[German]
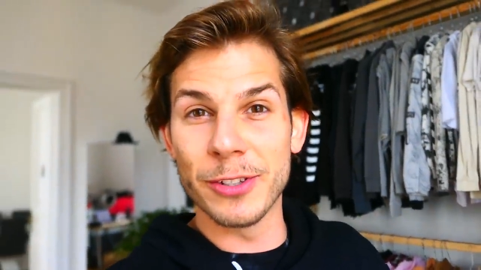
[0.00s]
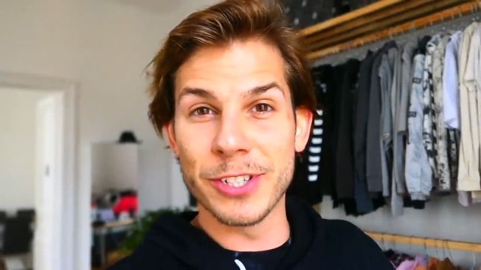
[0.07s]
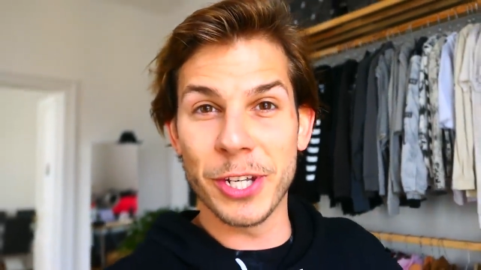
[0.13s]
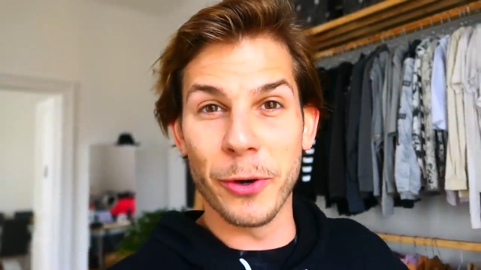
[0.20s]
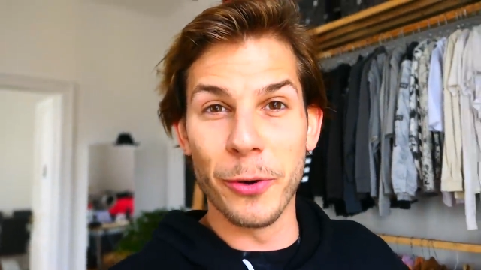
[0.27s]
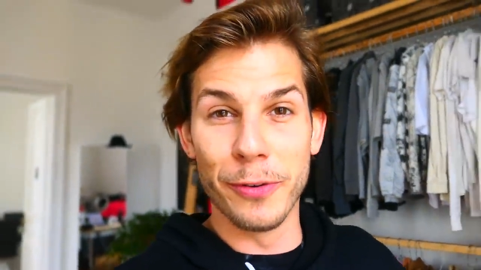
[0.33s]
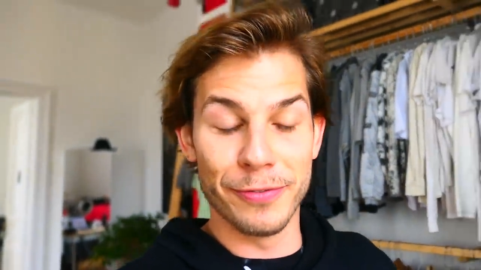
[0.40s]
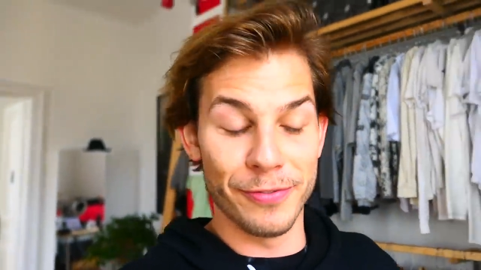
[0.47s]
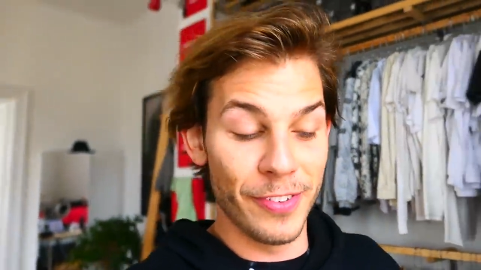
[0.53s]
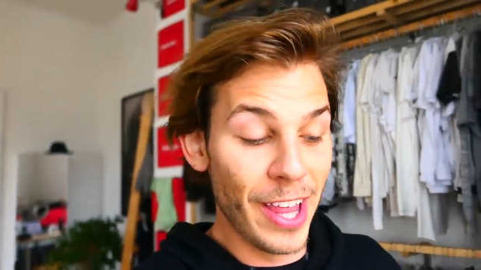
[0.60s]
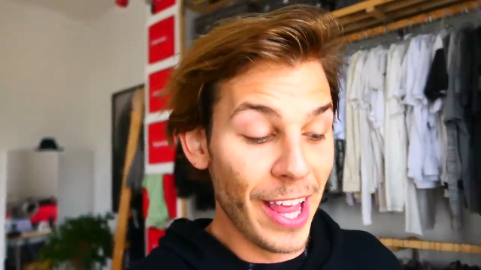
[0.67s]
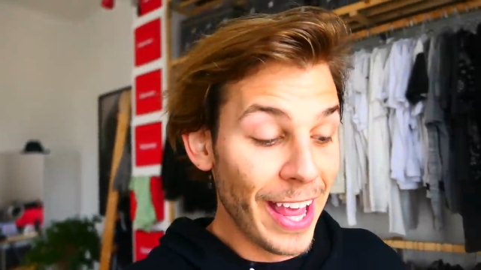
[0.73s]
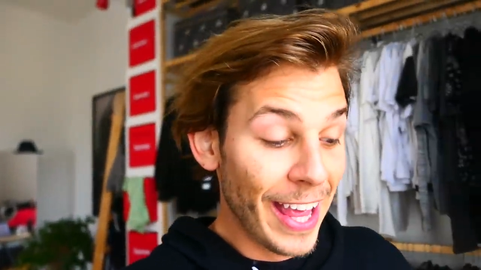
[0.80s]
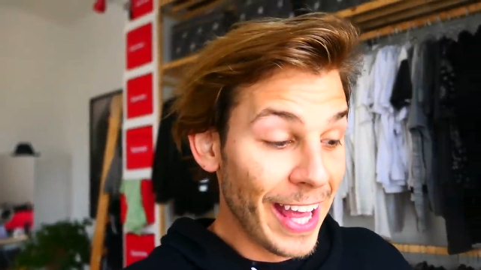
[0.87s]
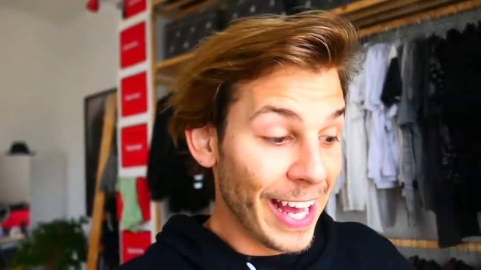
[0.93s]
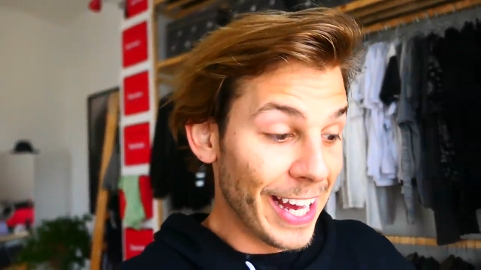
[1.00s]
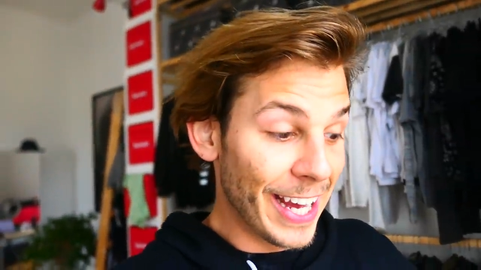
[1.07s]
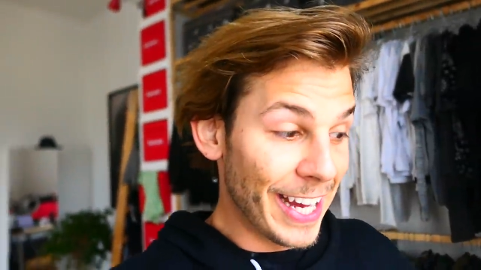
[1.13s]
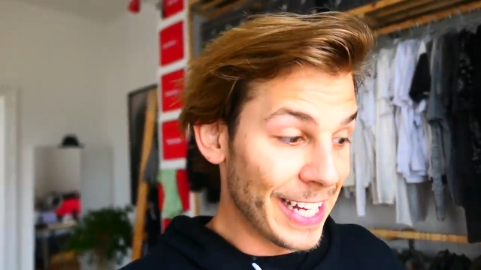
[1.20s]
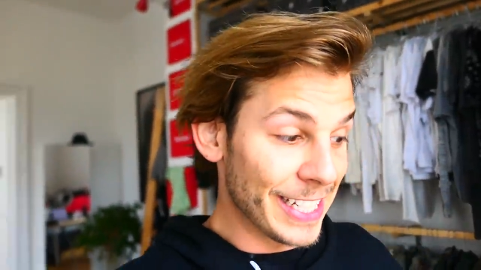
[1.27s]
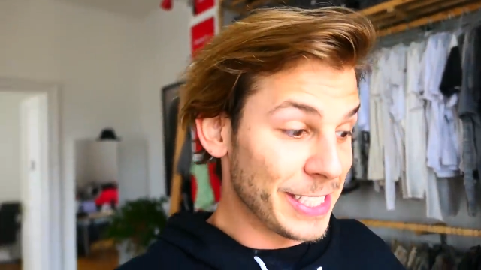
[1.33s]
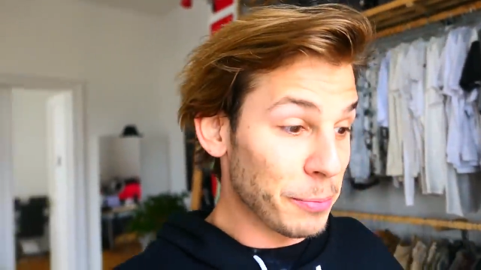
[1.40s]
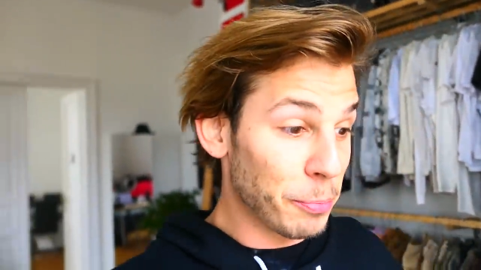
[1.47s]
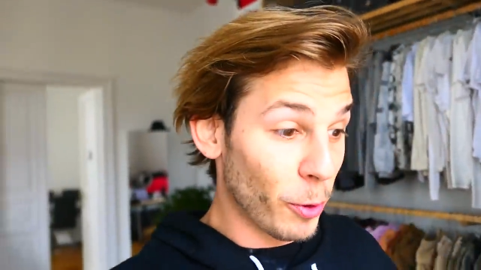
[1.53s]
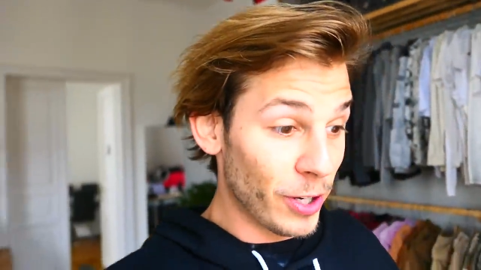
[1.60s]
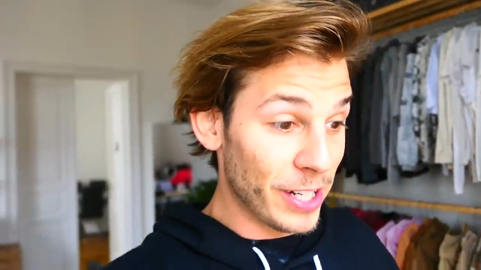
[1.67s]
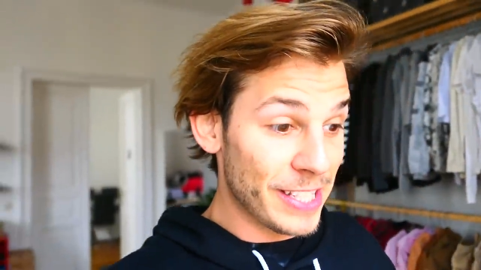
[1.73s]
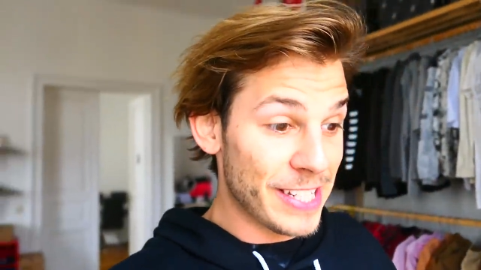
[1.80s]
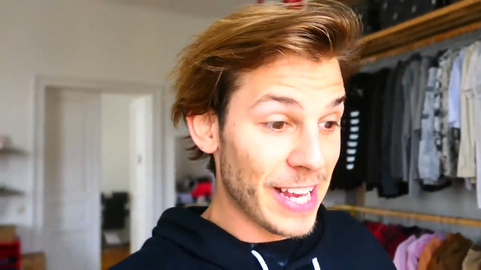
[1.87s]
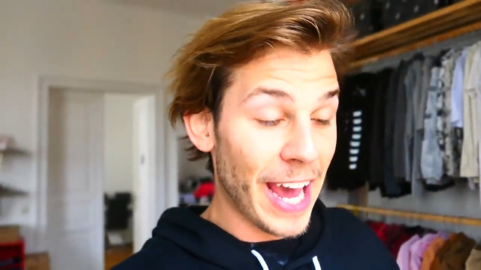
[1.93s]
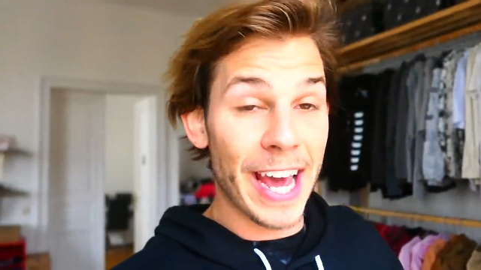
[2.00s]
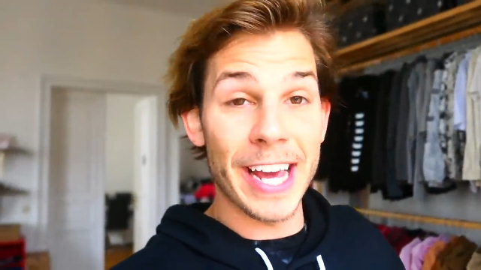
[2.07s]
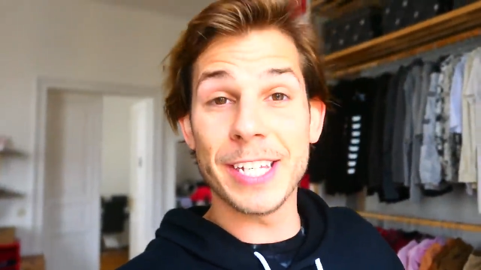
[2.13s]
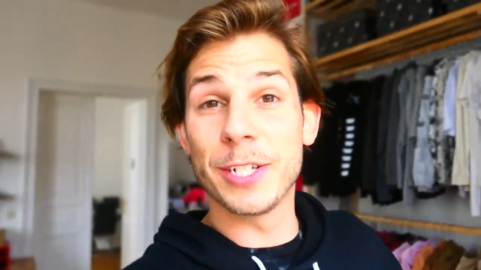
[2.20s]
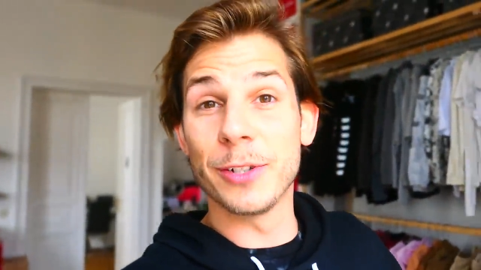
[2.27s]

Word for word: Und sie rufen äh, die Polizei